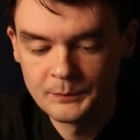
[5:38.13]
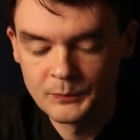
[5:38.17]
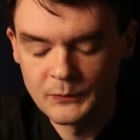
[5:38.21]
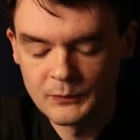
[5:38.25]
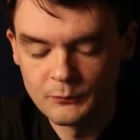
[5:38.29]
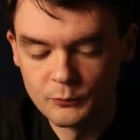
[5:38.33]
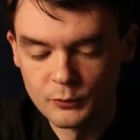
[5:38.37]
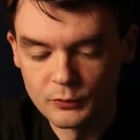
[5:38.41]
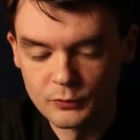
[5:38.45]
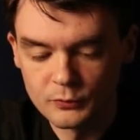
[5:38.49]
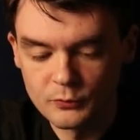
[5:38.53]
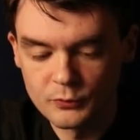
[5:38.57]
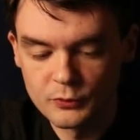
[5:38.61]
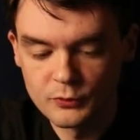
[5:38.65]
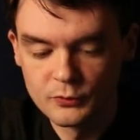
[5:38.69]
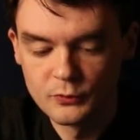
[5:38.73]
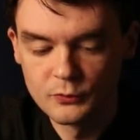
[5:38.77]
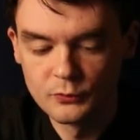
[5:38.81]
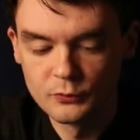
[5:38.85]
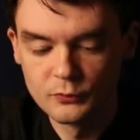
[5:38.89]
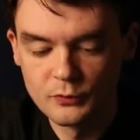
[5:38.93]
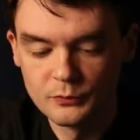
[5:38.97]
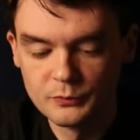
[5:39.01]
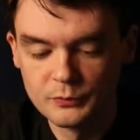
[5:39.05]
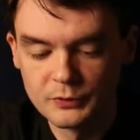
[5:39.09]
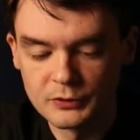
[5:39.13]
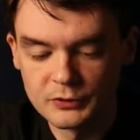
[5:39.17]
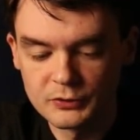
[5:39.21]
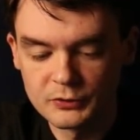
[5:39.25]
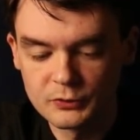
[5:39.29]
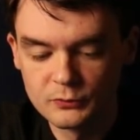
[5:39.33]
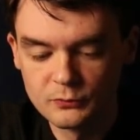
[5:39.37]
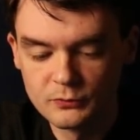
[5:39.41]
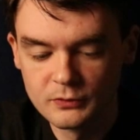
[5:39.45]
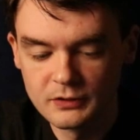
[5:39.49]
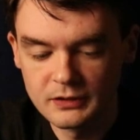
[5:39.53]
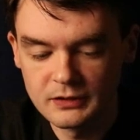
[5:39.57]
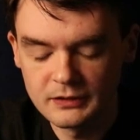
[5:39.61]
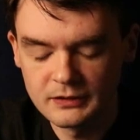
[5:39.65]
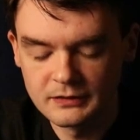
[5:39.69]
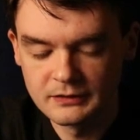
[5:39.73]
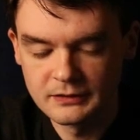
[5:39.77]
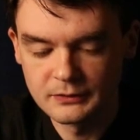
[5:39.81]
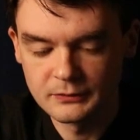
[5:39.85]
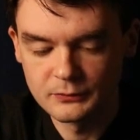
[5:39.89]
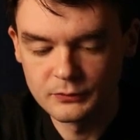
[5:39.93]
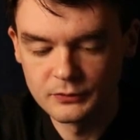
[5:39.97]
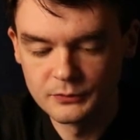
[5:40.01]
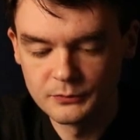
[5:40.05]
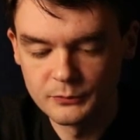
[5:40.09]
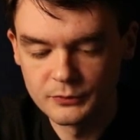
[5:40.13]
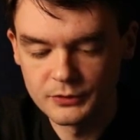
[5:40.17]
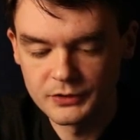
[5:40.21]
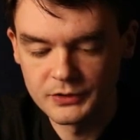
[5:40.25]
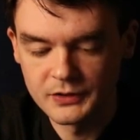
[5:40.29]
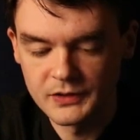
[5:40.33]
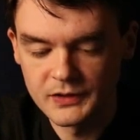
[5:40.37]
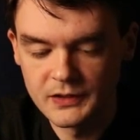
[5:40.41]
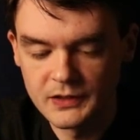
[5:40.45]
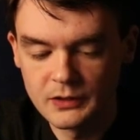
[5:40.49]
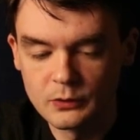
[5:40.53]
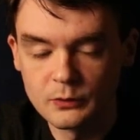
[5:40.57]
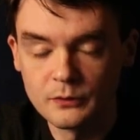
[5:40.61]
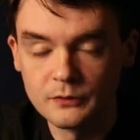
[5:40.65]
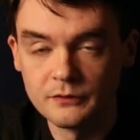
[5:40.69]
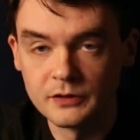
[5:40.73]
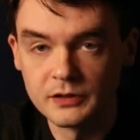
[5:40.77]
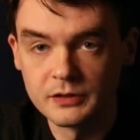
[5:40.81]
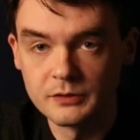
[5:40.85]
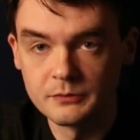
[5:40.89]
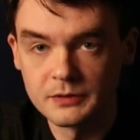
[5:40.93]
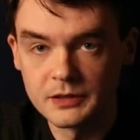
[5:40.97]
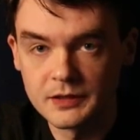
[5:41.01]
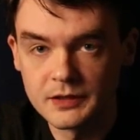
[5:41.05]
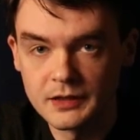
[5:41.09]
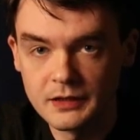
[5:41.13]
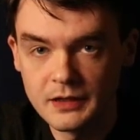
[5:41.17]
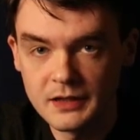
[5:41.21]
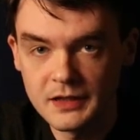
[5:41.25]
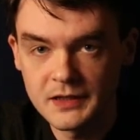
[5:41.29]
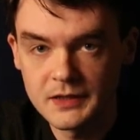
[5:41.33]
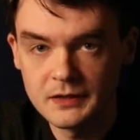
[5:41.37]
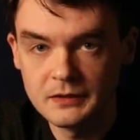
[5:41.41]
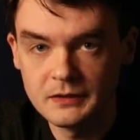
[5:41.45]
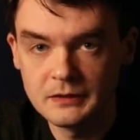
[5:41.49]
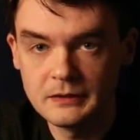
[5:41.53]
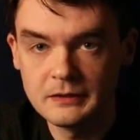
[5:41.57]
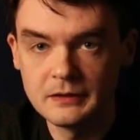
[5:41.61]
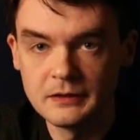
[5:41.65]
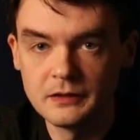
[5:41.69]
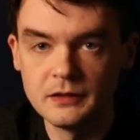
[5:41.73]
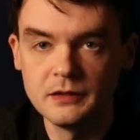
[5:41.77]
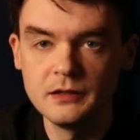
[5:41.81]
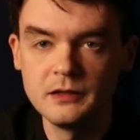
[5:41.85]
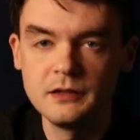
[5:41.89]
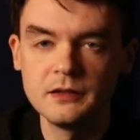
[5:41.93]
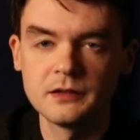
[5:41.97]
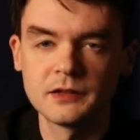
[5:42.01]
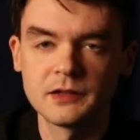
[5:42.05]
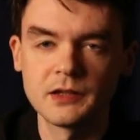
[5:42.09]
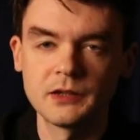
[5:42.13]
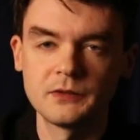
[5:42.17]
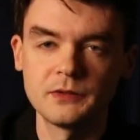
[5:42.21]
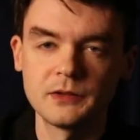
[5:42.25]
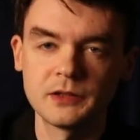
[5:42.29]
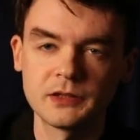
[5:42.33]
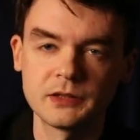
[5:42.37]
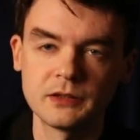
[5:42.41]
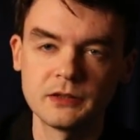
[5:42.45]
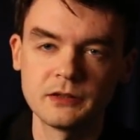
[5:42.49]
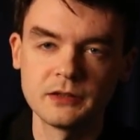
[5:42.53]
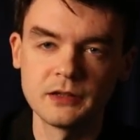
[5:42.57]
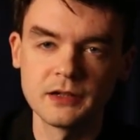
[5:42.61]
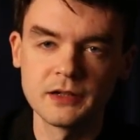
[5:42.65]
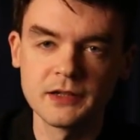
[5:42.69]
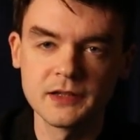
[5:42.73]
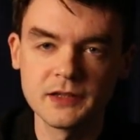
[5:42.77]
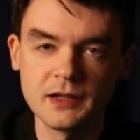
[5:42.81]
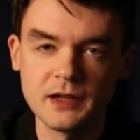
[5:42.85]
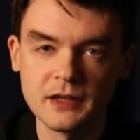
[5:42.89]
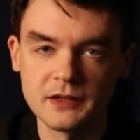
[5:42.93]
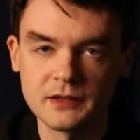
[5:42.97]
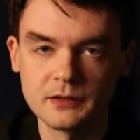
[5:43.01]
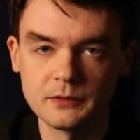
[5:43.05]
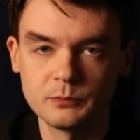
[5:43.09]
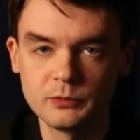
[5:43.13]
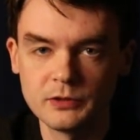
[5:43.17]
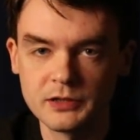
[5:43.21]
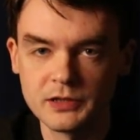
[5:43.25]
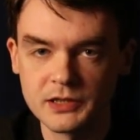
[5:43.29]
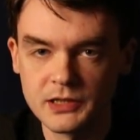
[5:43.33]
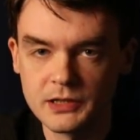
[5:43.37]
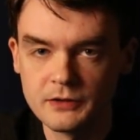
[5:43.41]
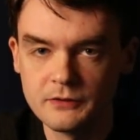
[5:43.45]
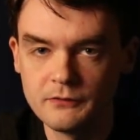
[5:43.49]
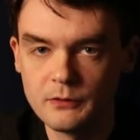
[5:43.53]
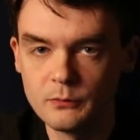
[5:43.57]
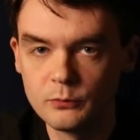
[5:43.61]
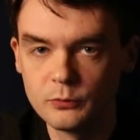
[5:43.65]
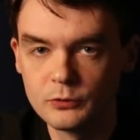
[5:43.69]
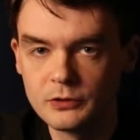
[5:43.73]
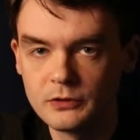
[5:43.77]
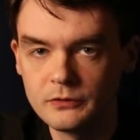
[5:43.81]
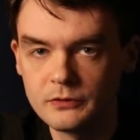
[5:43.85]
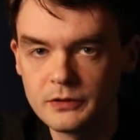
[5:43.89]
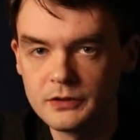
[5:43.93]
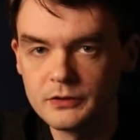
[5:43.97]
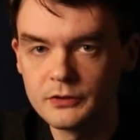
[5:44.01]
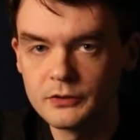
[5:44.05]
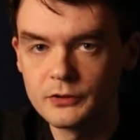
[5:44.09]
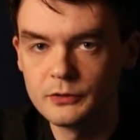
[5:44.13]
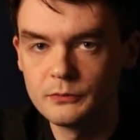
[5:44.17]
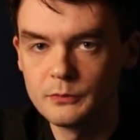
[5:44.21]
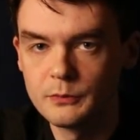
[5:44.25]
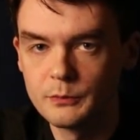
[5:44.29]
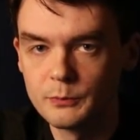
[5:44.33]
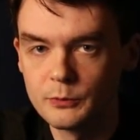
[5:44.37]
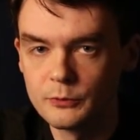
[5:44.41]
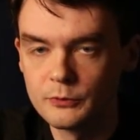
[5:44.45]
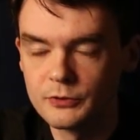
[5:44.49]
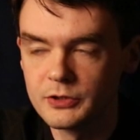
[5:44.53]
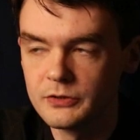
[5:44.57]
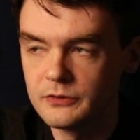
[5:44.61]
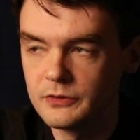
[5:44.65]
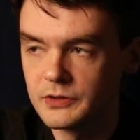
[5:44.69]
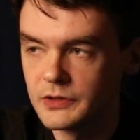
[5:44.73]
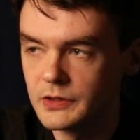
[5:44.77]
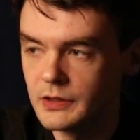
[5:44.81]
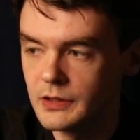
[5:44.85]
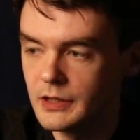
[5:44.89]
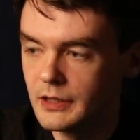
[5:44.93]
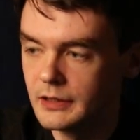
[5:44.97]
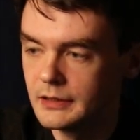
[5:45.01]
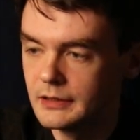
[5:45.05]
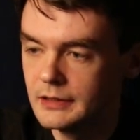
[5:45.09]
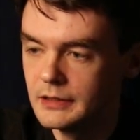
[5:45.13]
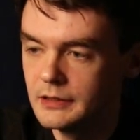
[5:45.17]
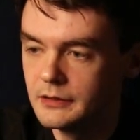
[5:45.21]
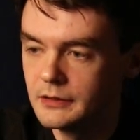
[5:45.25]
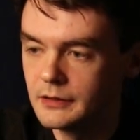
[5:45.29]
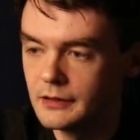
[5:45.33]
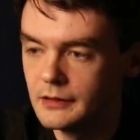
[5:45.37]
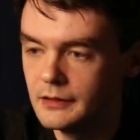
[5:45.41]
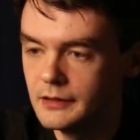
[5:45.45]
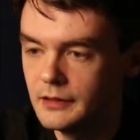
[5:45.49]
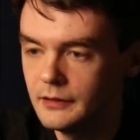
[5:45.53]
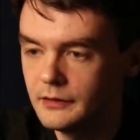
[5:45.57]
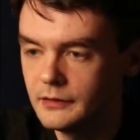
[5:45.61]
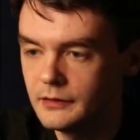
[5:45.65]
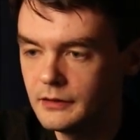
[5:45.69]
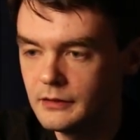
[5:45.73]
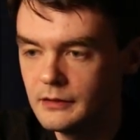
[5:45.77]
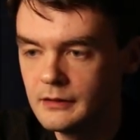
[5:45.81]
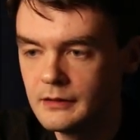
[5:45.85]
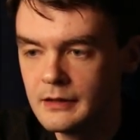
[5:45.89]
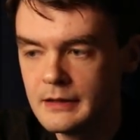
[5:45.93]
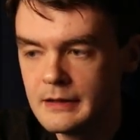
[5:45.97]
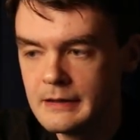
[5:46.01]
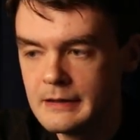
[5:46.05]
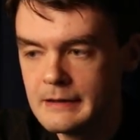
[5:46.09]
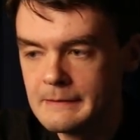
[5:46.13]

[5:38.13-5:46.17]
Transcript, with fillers: Вот, очень удобная штука, которую можно изготовить самостоятельно и, соответственно, нарезать пластиковые бутылки, чтобы получилась такая длинная лента.